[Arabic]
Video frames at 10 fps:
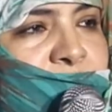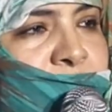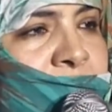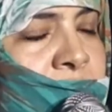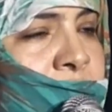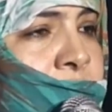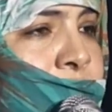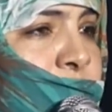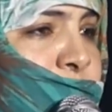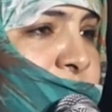وتعالى أن
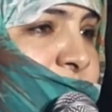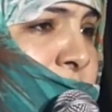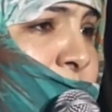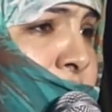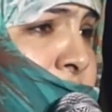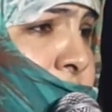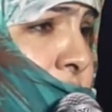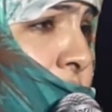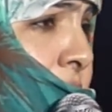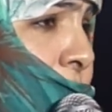أمة محمد صلى
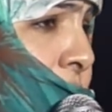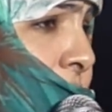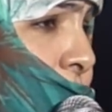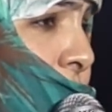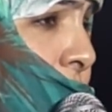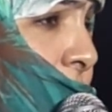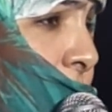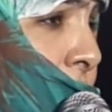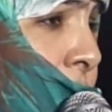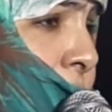الله عليه وسلم
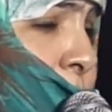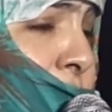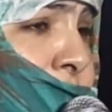ما